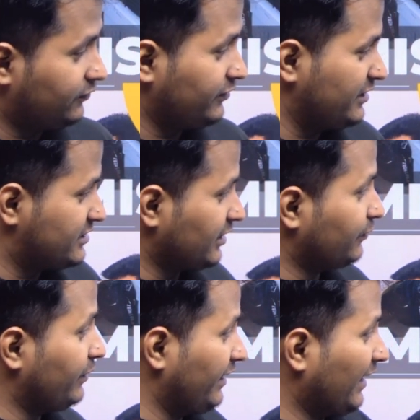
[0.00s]
ফ্রিজ
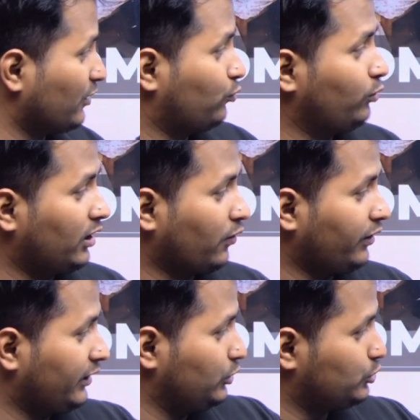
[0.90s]
থাকবে এয়ার কুলার
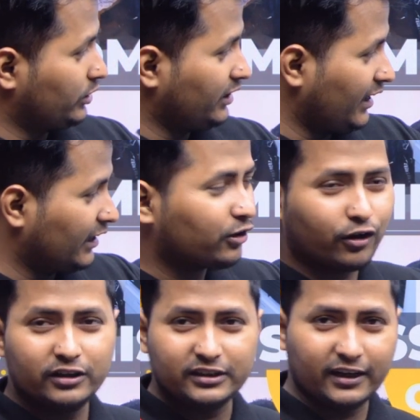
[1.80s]
অনেক কিছু এখানে অ্যাড
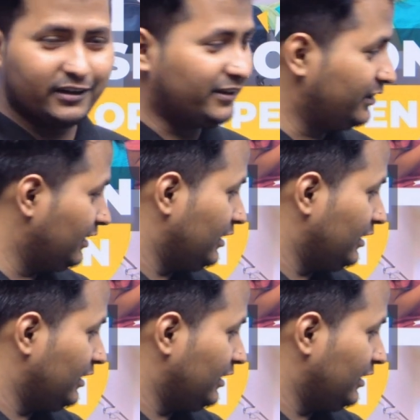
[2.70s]
করা জায়গা নেই